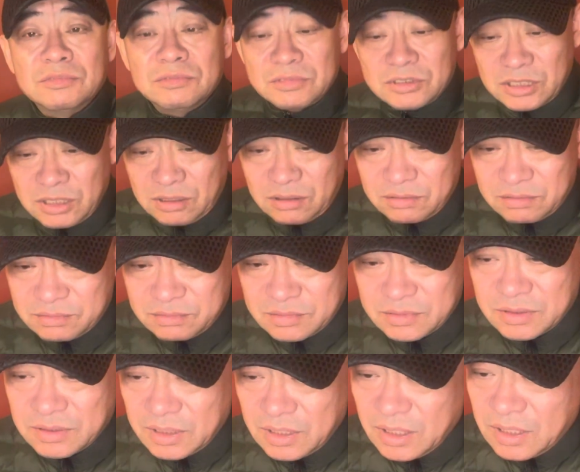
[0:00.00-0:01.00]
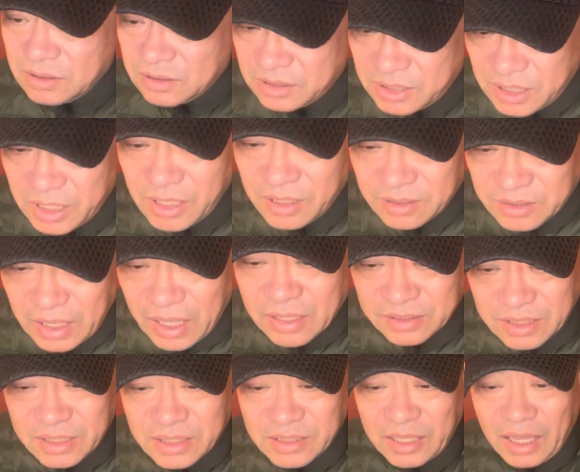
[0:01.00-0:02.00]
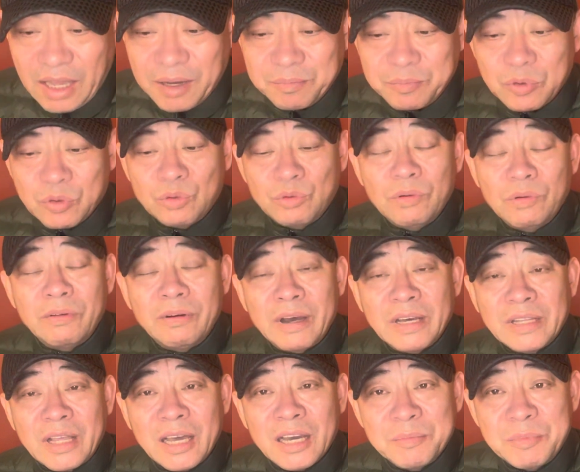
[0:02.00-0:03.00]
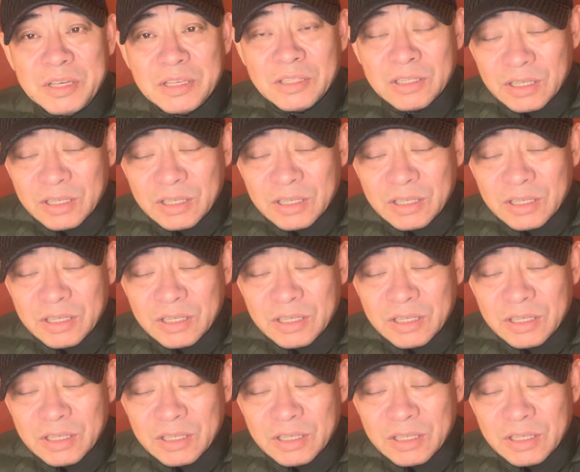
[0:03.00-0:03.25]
啊，天大地大，不如文化大革命的